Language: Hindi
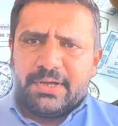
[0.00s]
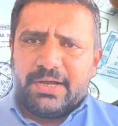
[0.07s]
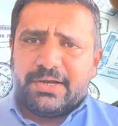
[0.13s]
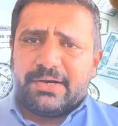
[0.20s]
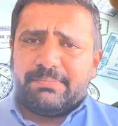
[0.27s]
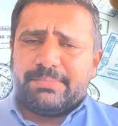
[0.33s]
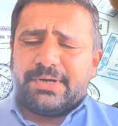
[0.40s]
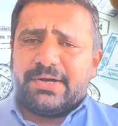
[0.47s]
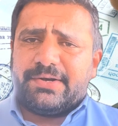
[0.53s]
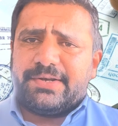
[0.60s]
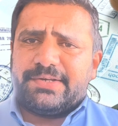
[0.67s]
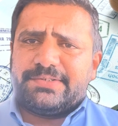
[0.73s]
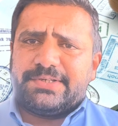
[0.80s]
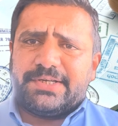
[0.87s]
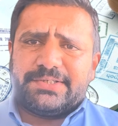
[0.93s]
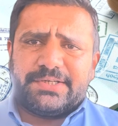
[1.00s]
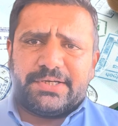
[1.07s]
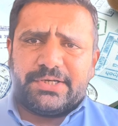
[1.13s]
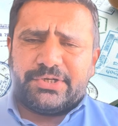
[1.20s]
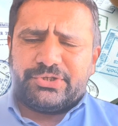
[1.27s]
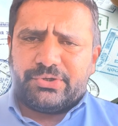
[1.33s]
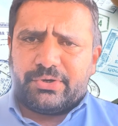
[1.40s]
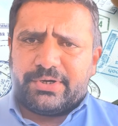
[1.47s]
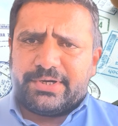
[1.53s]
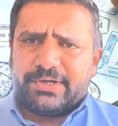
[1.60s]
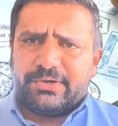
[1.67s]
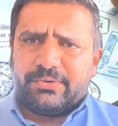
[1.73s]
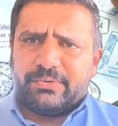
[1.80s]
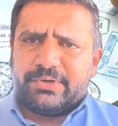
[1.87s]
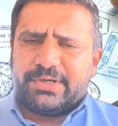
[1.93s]
अरब कंट्रीज़ जैसे कि
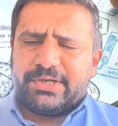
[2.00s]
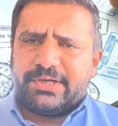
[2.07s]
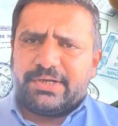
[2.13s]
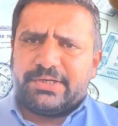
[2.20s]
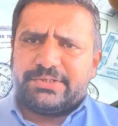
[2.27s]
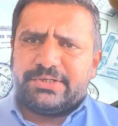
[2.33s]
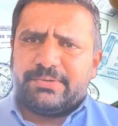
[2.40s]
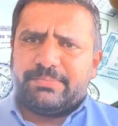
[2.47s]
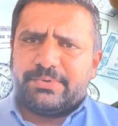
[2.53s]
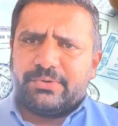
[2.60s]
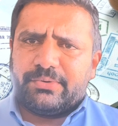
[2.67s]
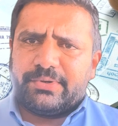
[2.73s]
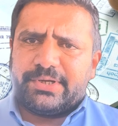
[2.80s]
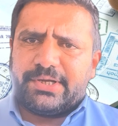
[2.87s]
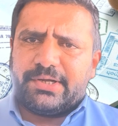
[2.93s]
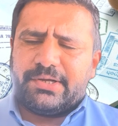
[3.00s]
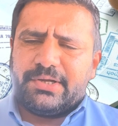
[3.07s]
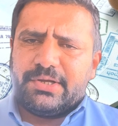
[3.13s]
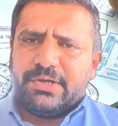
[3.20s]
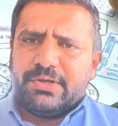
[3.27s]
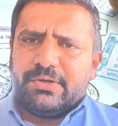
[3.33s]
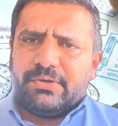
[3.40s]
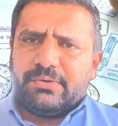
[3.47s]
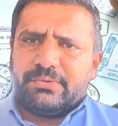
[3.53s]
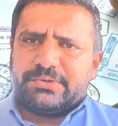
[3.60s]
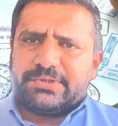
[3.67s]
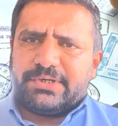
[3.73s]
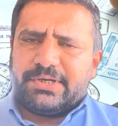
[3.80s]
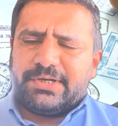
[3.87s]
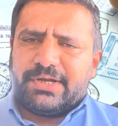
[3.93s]
जॉर्डन हो गया इजिप्ट हो गया
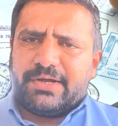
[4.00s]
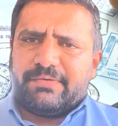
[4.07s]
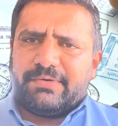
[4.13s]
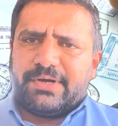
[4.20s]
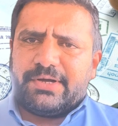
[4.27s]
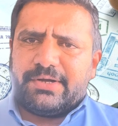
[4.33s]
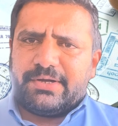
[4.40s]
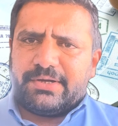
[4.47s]
उसके अलावा